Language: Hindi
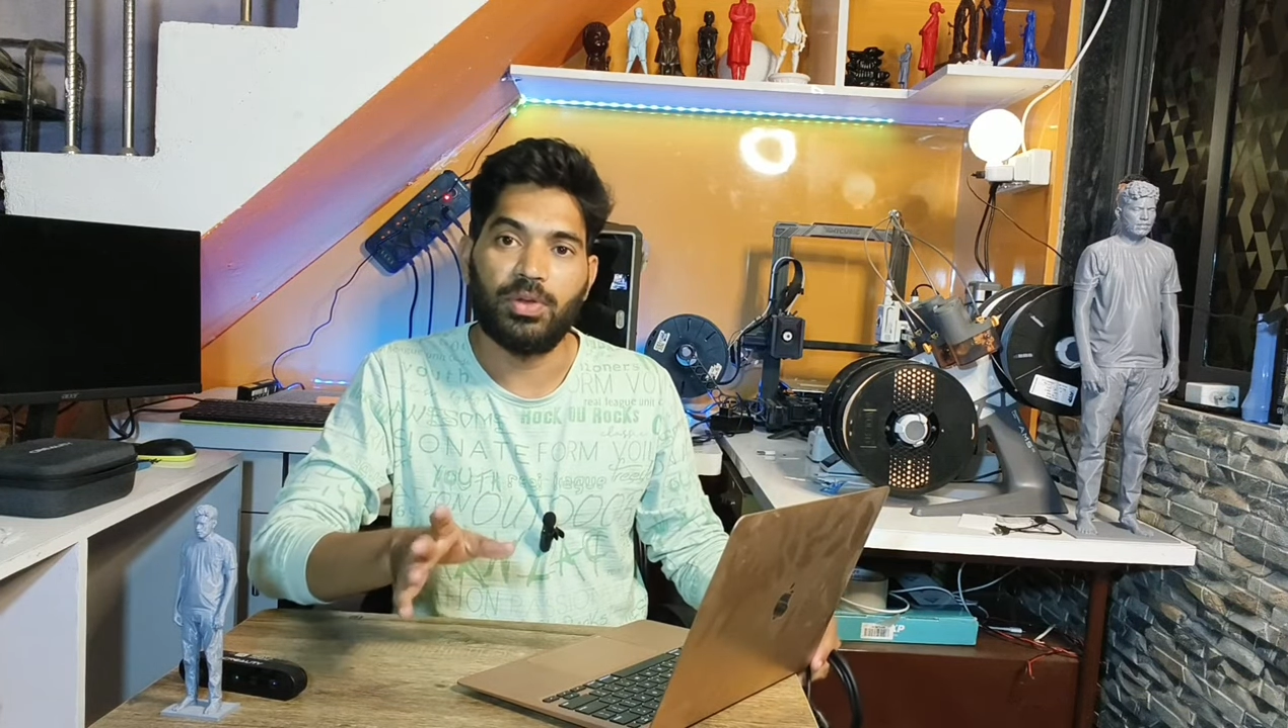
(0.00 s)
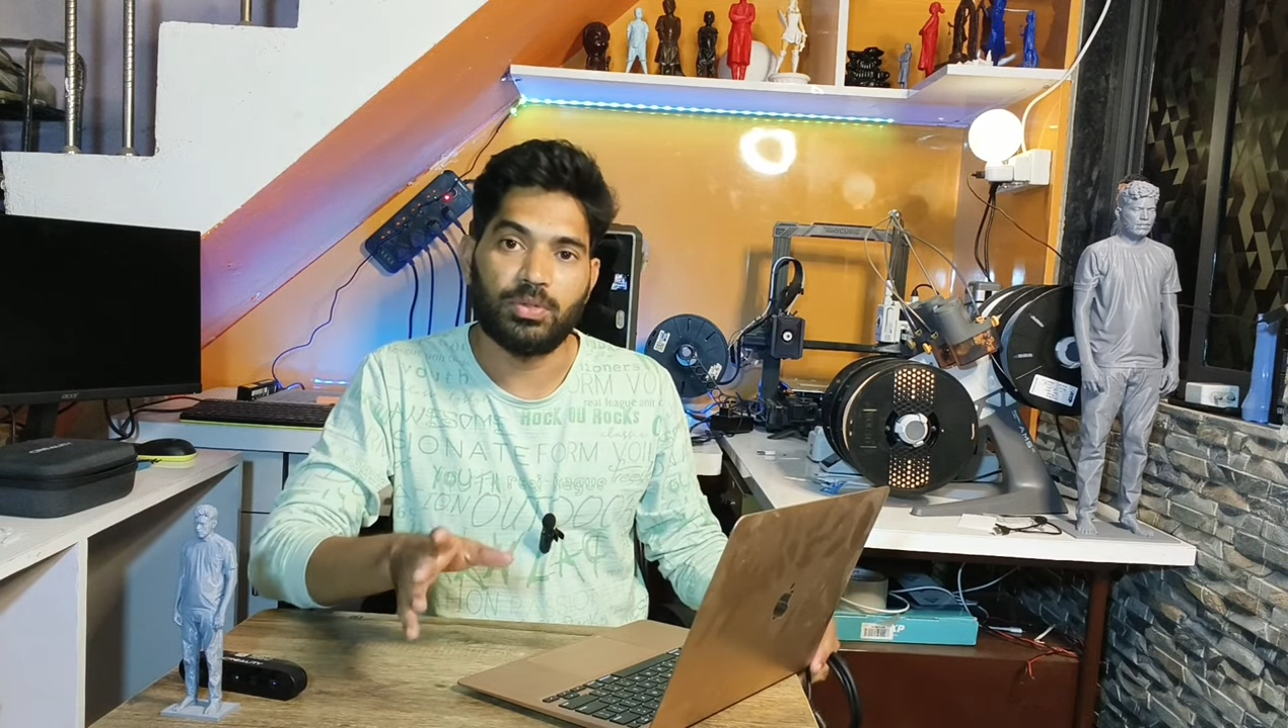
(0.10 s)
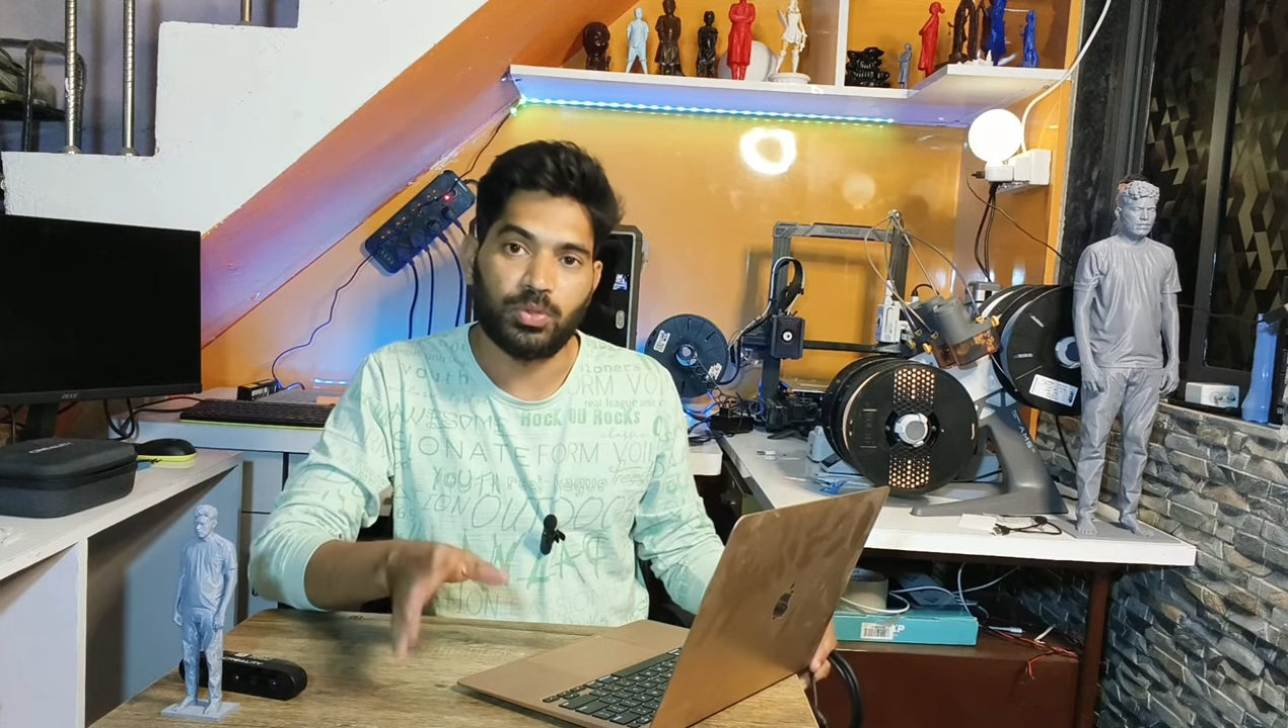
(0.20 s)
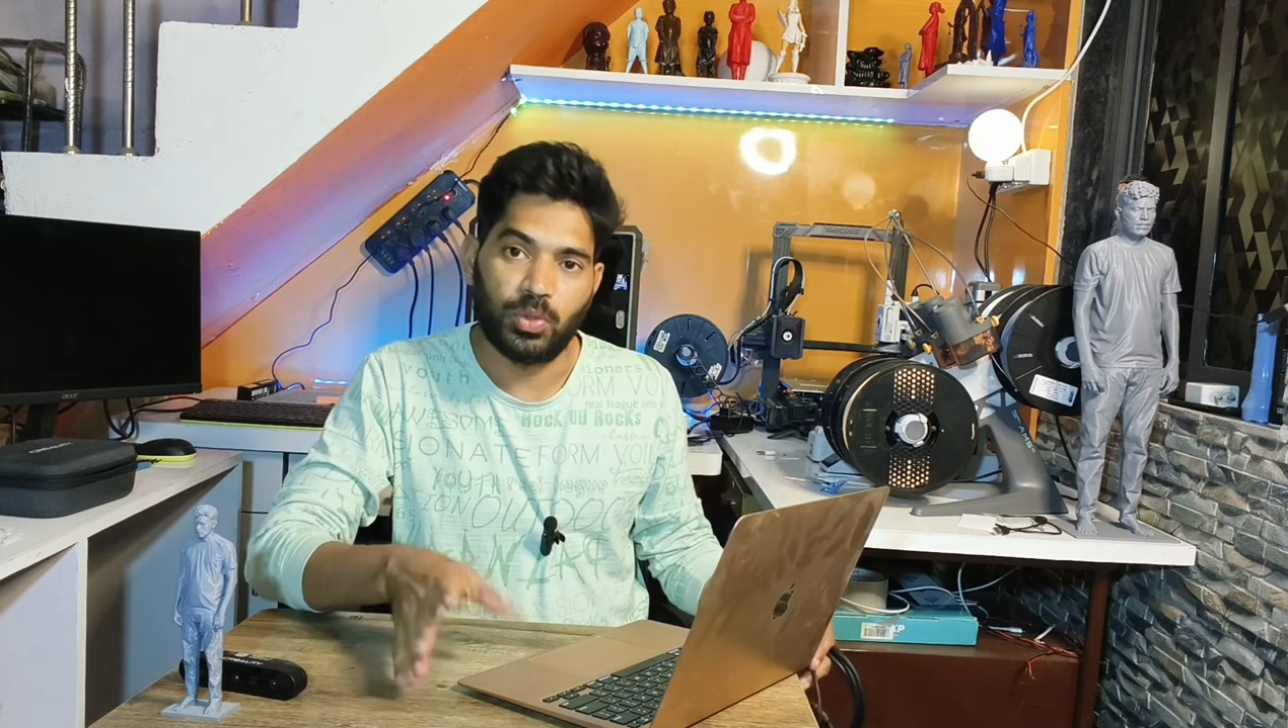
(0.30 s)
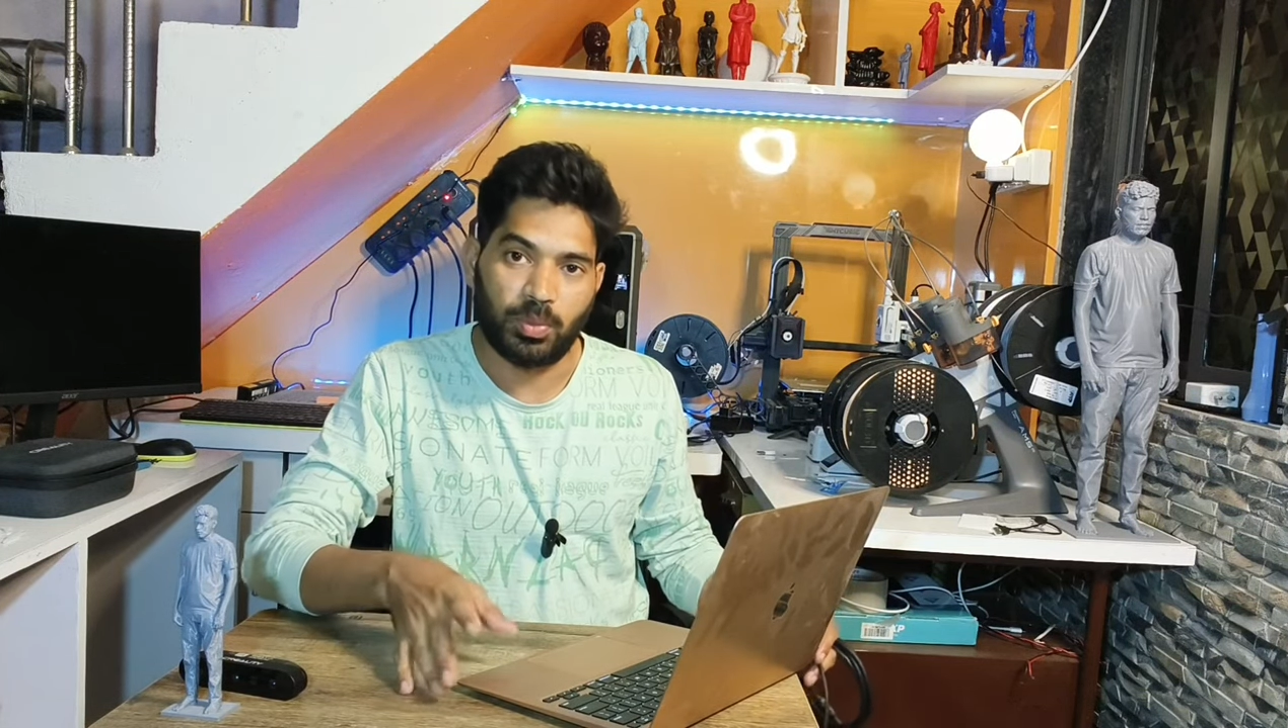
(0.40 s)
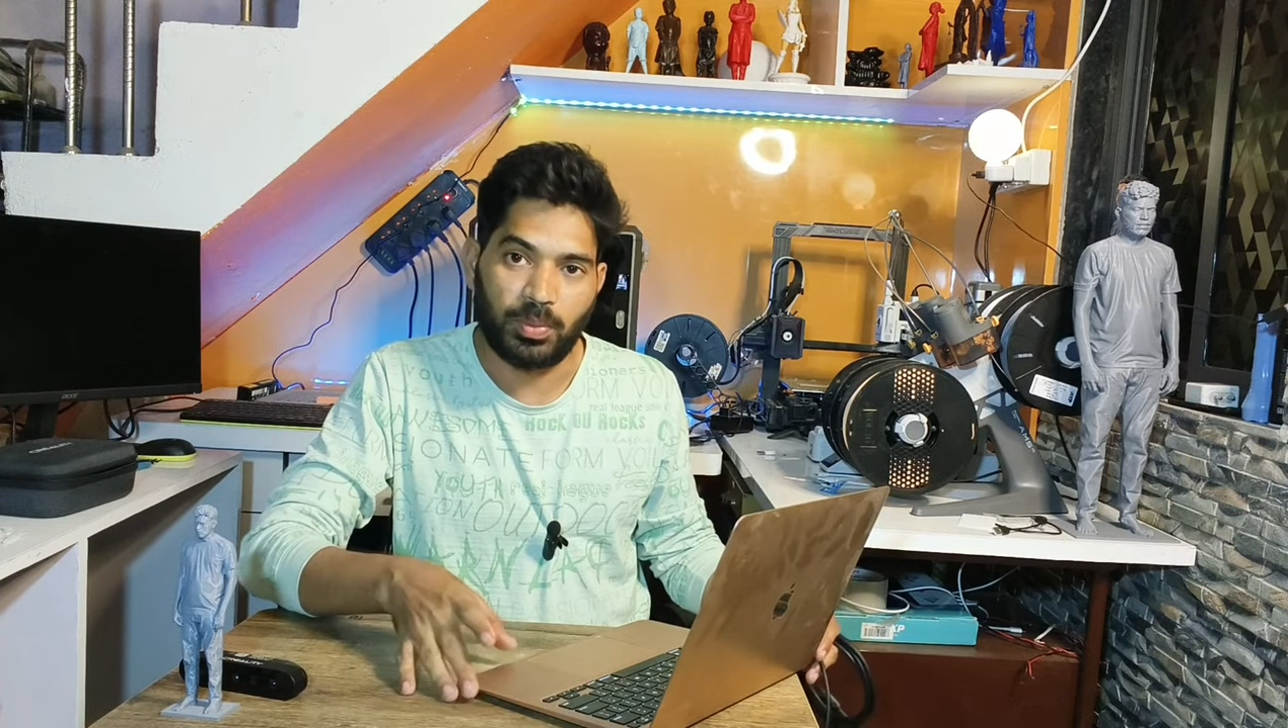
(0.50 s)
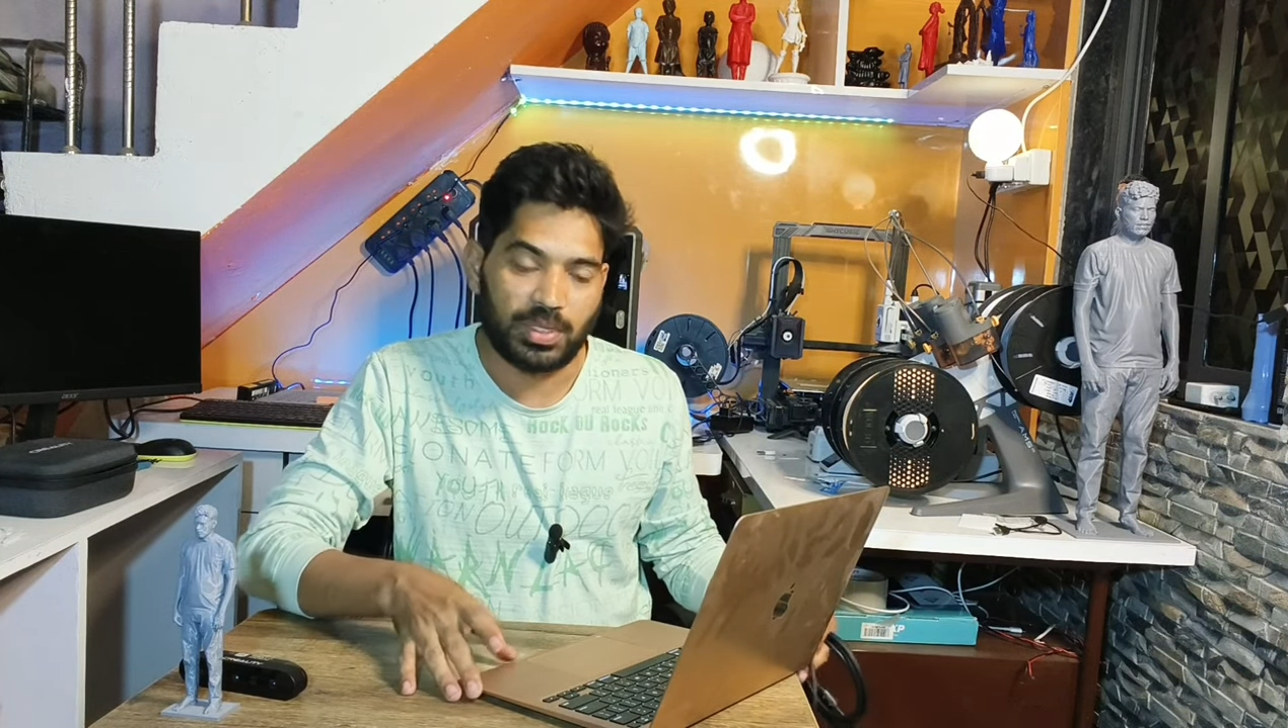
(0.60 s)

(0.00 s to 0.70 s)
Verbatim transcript: विंडोज़ दोनों में